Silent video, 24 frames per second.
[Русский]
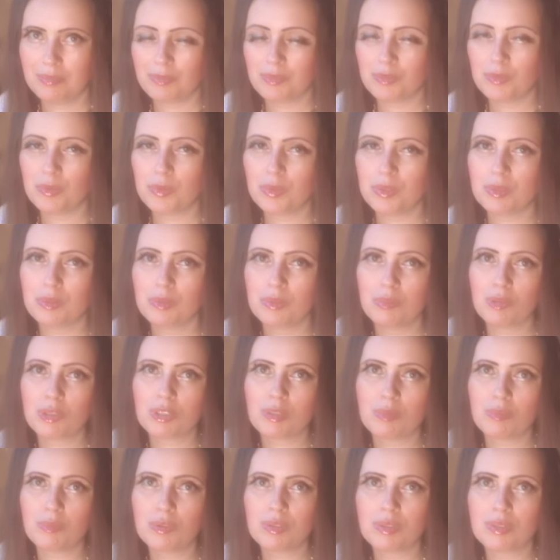Вот. Но, ну,
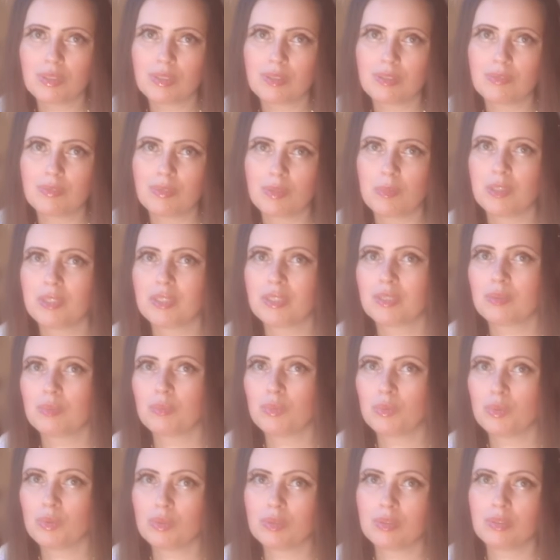может, кому-то эта
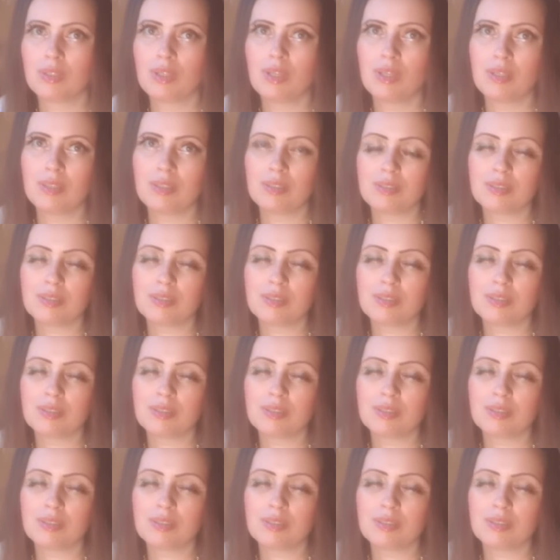информация будет